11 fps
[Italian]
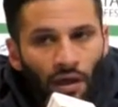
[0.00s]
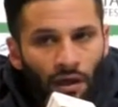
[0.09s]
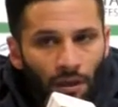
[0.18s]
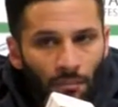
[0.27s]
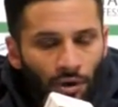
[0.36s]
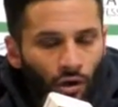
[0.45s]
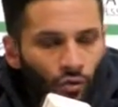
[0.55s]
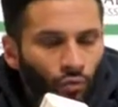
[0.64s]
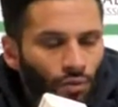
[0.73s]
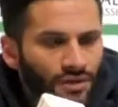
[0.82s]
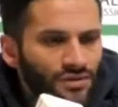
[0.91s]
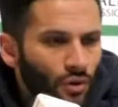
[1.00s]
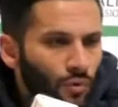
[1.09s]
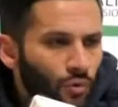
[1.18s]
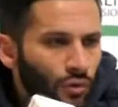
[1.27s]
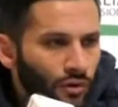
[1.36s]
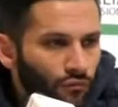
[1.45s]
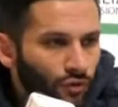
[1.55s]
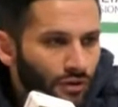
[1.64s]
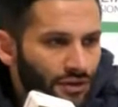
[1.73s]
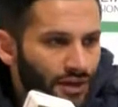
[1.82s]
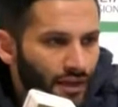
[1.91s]
eh, però con questo comunque non vuol
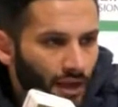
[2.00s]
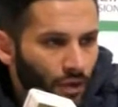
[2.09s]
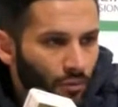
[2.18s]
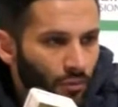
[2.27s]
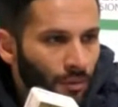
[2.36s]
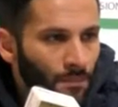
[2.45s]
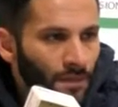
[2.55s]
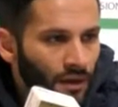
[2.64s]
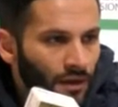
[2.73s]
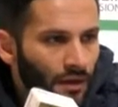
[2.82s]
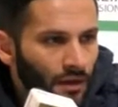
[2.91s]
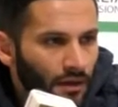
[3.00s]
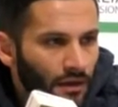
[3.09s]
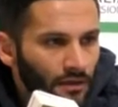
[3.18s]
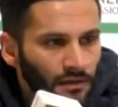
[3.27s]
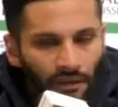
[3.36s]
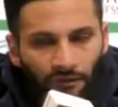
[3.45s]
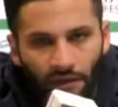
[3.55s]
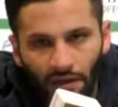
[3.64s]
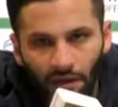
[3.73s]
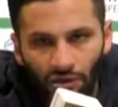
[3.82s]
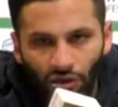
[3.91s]
dire che comunque uh,
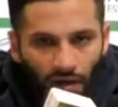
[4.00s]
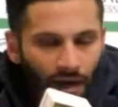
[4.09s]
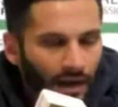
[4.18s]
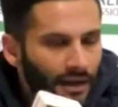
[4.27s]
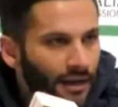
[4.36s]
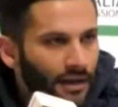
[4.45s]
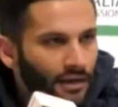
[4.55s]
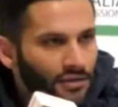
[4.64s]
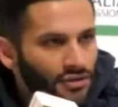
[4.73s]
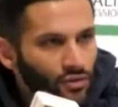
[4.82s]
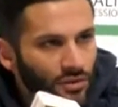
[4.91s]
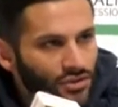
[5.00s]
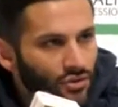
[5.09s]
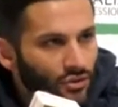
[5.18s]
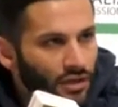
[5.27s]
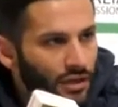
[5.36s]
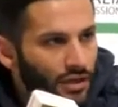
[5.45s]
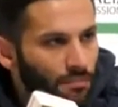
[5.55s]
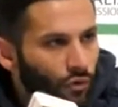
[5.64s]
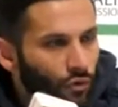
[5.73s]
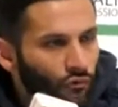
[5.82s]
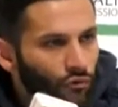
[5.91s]
devi giocare in situazioni
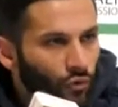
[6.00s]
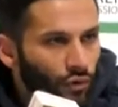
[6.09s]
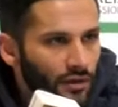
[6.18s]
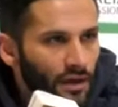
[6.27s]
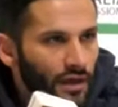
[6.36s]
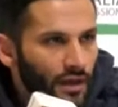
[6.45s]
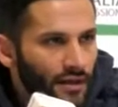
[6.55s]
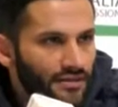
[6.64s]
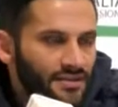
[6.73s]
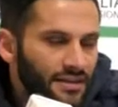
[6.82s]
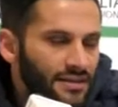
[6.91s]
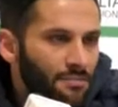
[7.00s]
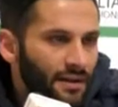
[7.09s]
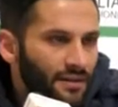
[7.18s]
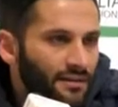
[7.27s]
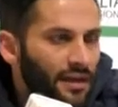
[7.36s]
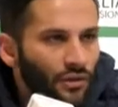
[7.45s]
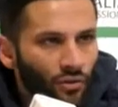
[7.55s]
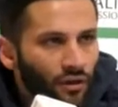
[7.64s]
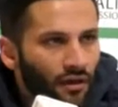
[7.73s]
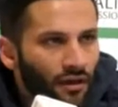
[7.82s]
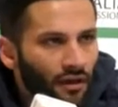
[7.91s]
poco fluide, devi stare sempre attento
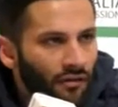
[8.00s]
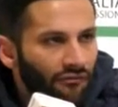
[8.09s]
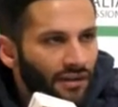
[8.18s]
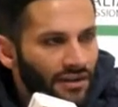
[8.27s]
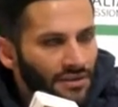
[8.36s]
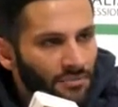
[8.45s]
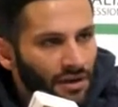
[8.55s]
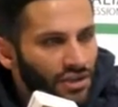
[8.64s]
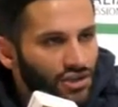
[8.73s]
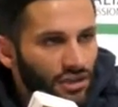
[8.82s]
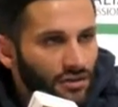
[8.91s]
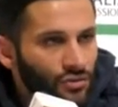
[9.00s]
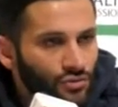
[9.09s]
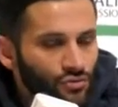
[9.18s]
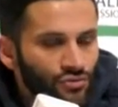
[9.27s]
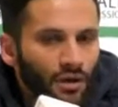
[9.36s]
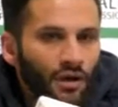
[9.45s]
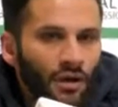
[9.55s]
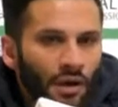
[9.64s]
e fare sempre la scelta giusta.